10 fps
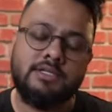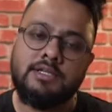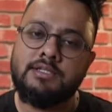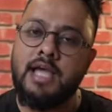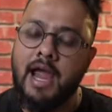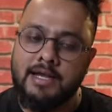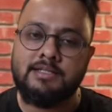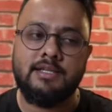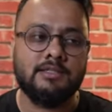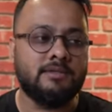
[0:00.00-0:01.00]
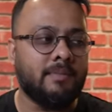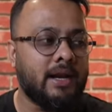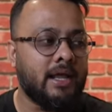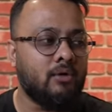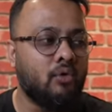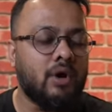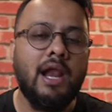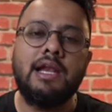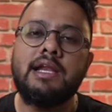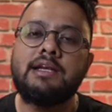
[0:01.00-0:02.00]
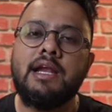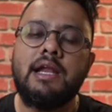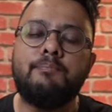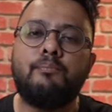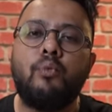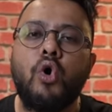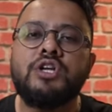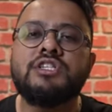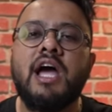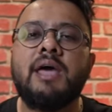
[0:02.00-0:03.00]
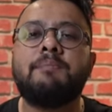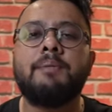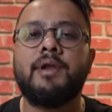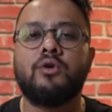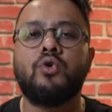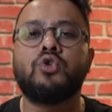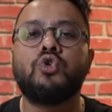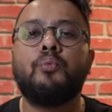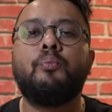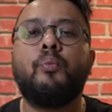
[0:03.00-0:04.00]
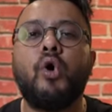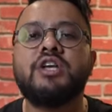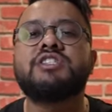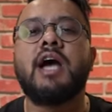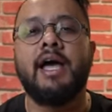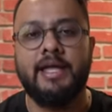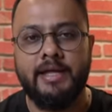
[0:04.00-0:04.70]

ডিসকাস অ্যাডসেন্স মানে ওরা লিটারেলি পয়সায় পেমেন্ট করতো পয়সায়